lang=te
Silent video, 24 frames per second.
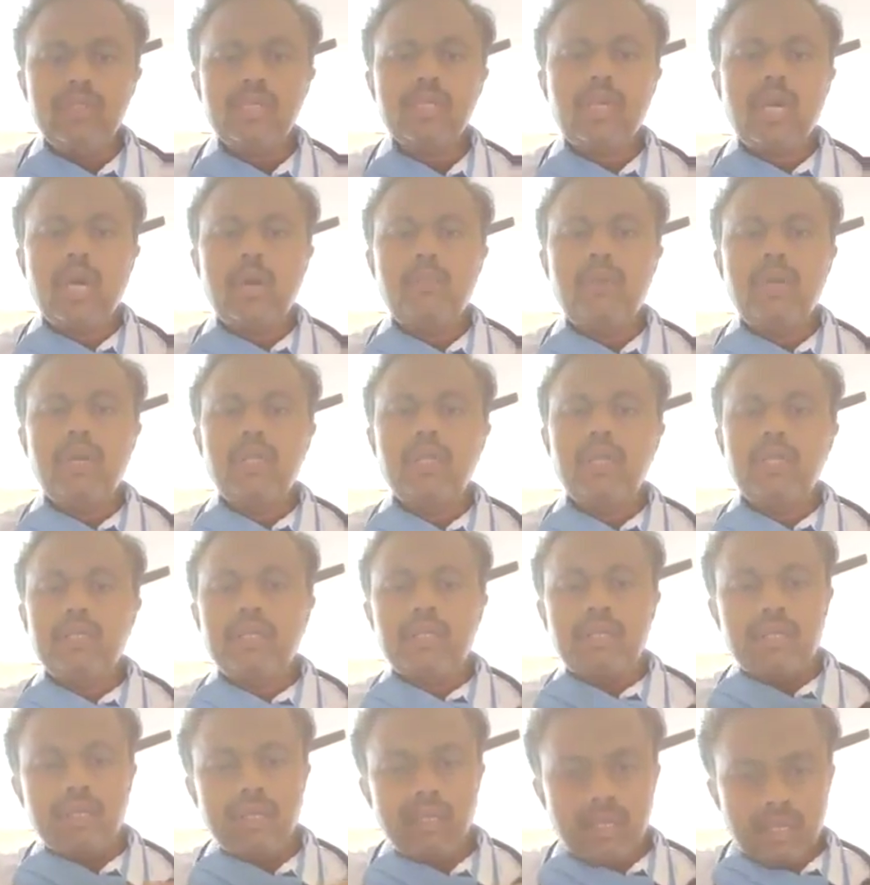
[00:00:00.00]
కాపాడేదానికి
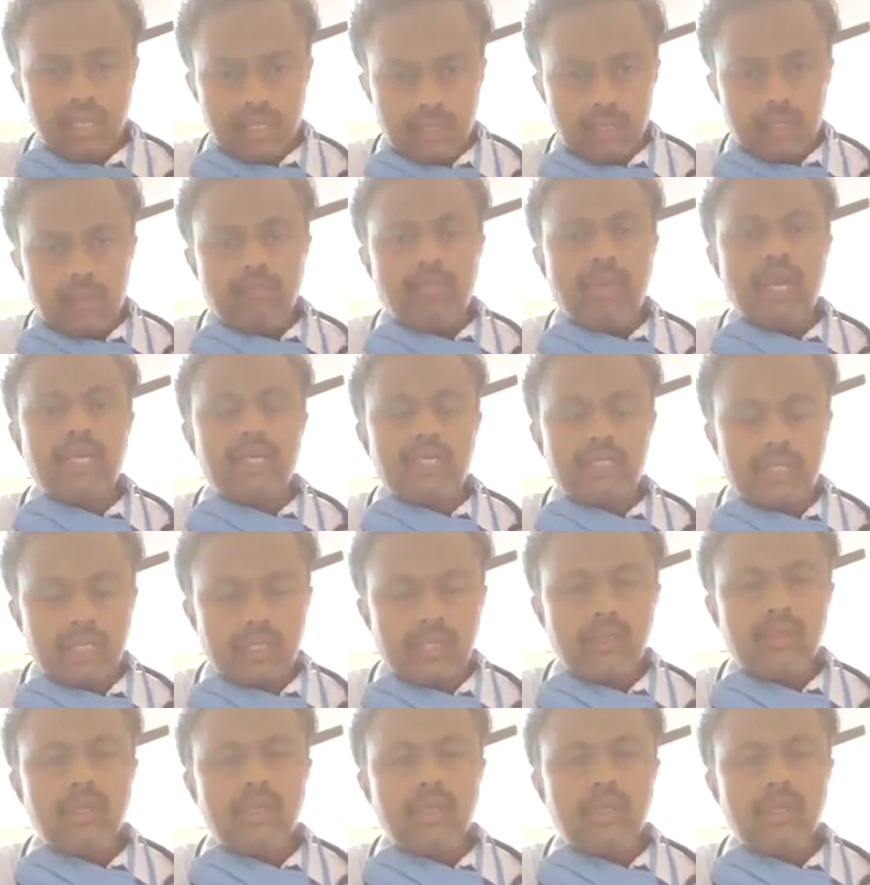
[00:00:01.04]
బయట సెక్యూరిటీ